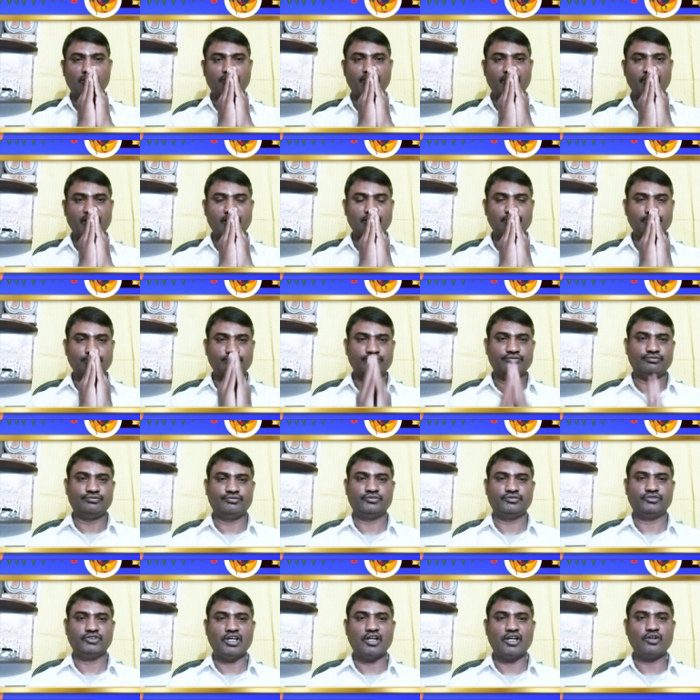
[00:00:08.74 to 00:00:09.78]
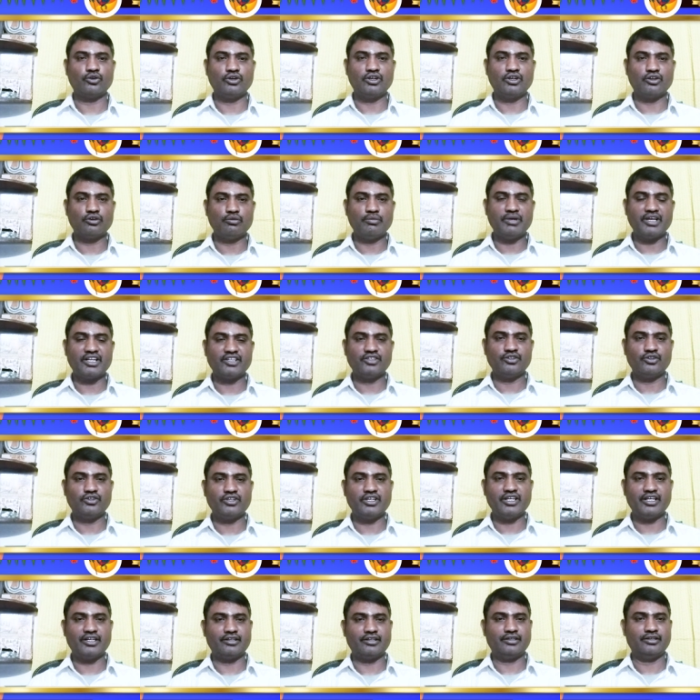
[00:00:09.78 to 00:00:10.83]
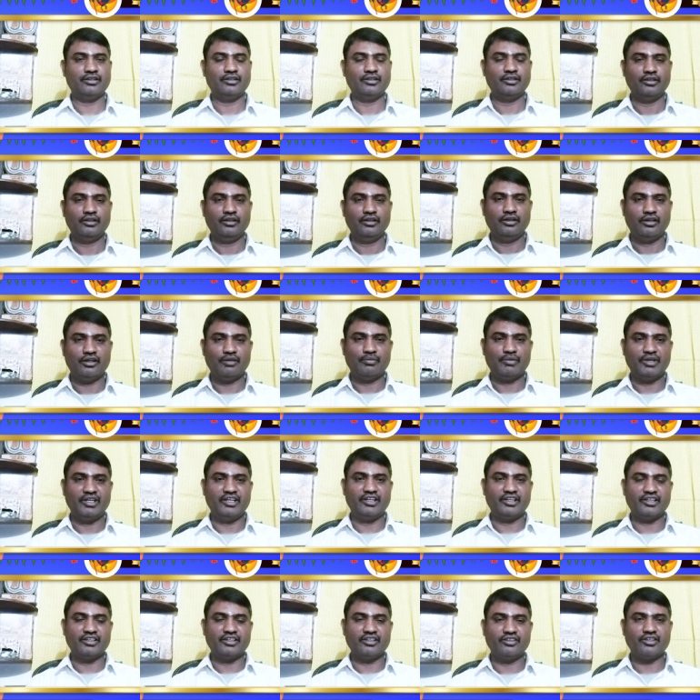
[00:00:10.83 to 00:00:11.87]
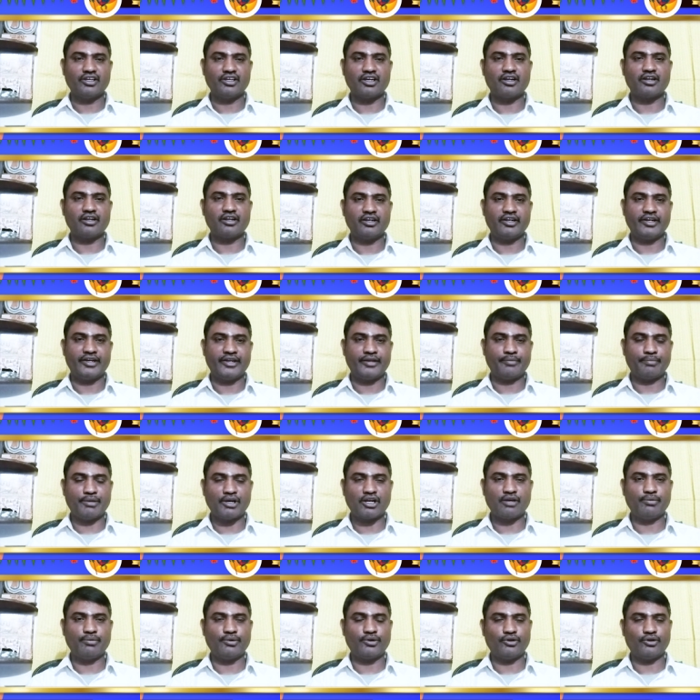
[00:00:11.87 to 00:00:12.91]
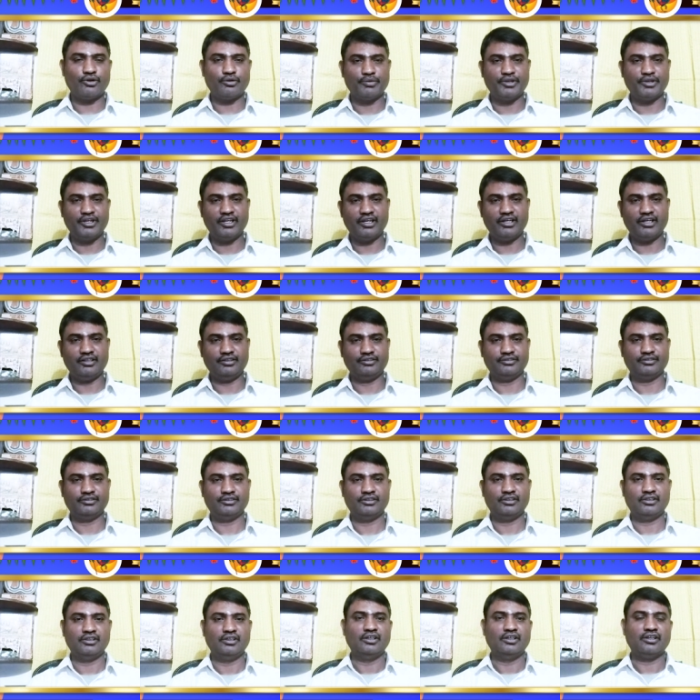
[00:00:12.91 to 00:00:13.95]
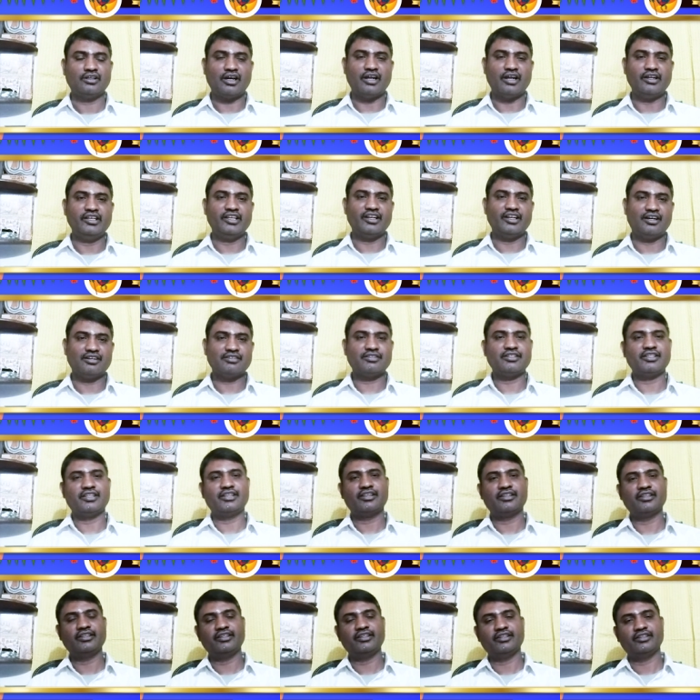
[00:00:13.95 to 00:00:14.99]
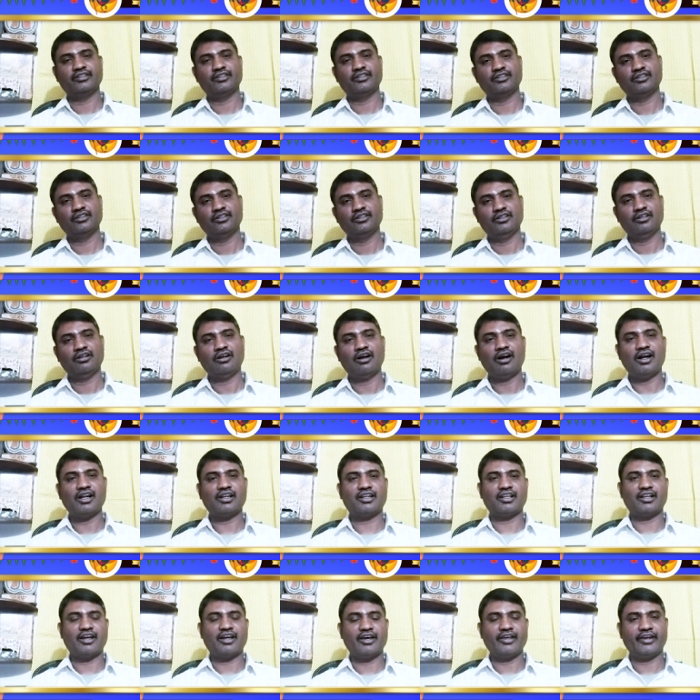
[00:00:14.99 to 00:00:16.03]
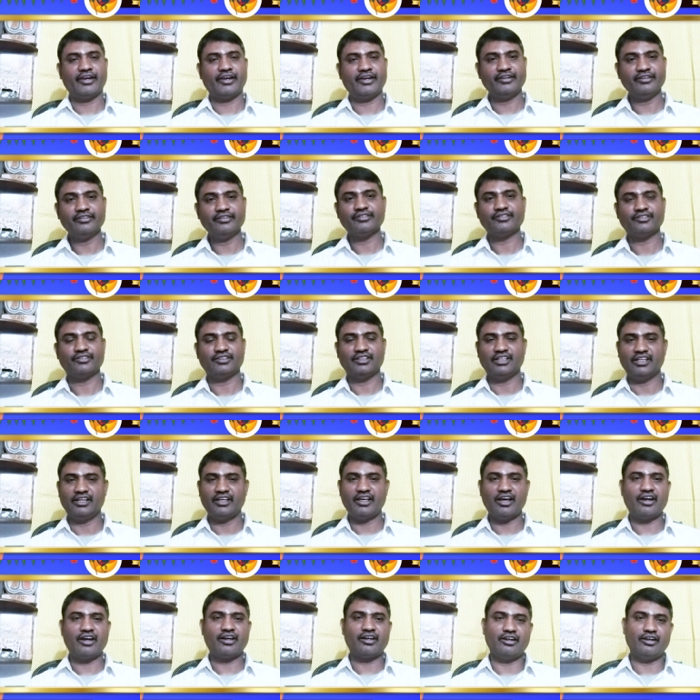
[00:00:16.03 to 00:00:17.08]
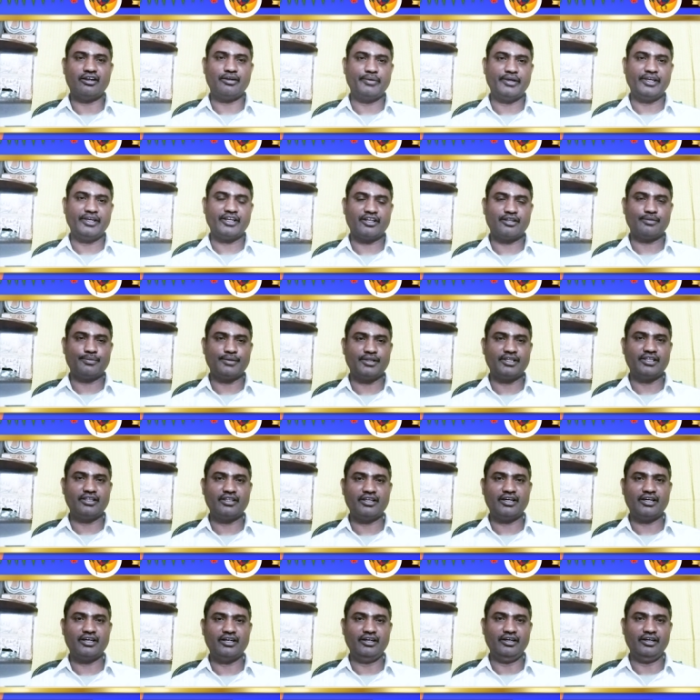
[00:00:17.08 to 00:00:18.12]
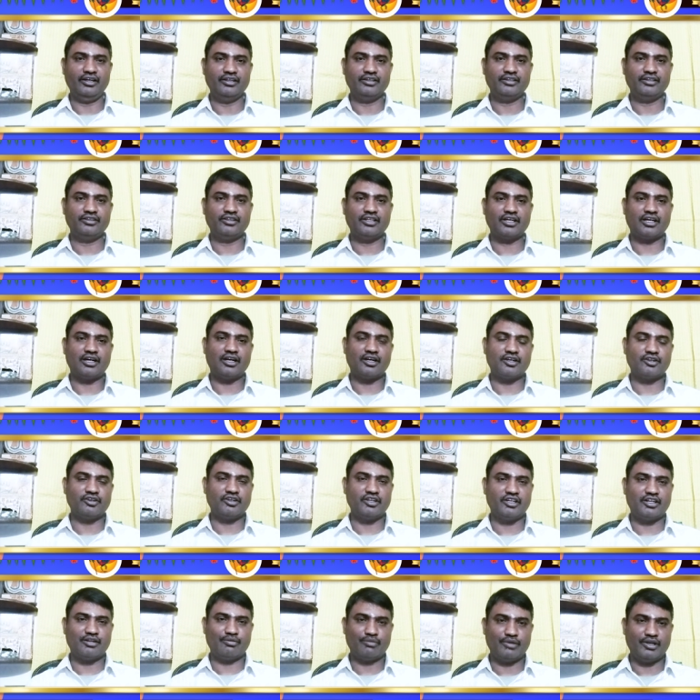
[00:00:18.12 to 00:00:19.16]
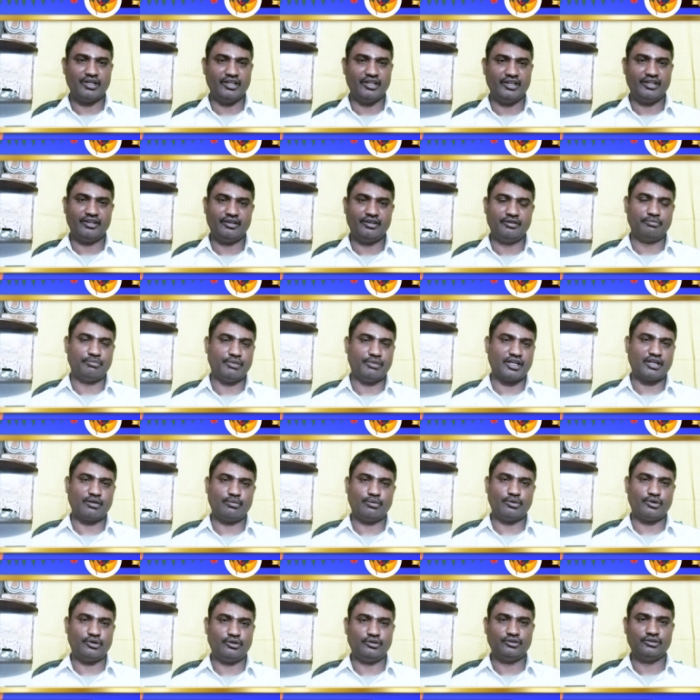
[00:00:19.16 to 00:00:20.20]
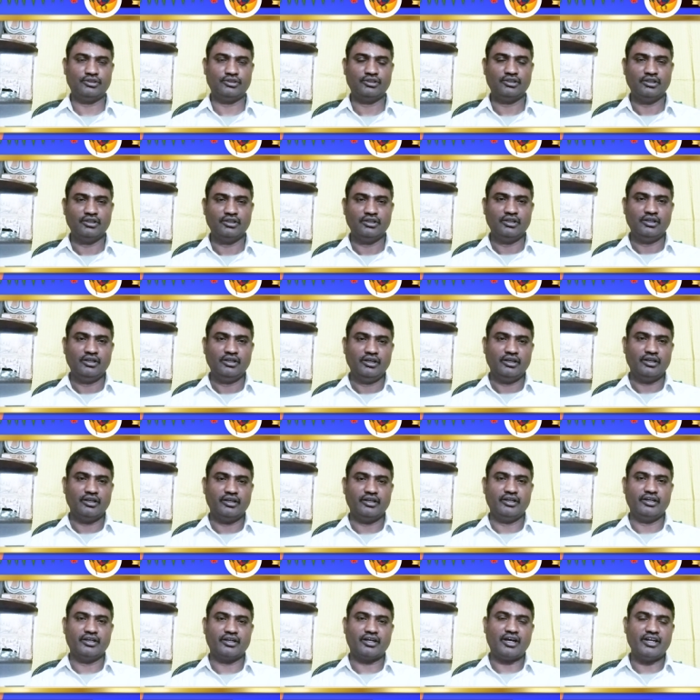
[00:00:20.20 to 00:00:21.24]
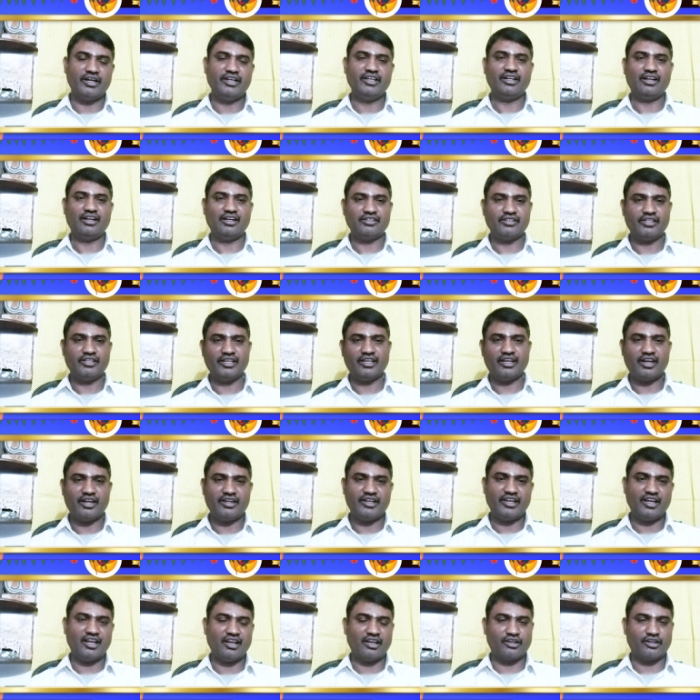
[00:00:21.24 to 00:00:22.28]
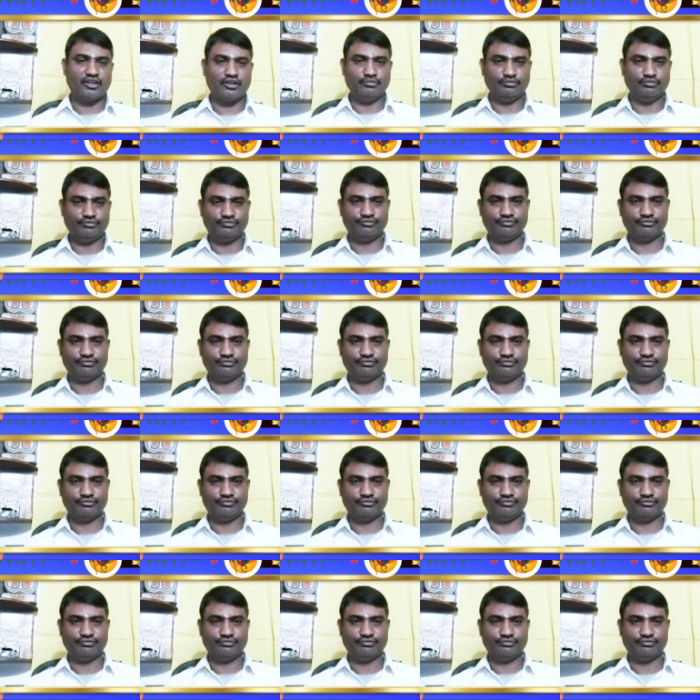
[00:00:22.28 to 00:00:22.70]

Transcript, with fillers: வணக்கம் நான் உங்கள் குபேர ஜோதிடர் நம்ம இன்னைக்கு இந்த காணொலியில் என்ன பார்க்க போகிறோம் அப்படின்னா கன்னி ராசிக்கு ஆட்டநாயகன் யார் அப்படிங்கிறத பற்றி தான் இந்த காணொலியில் நம்ம பார்க்க போகிறோம் கன்னி ராசி கன்னியா லக்னம்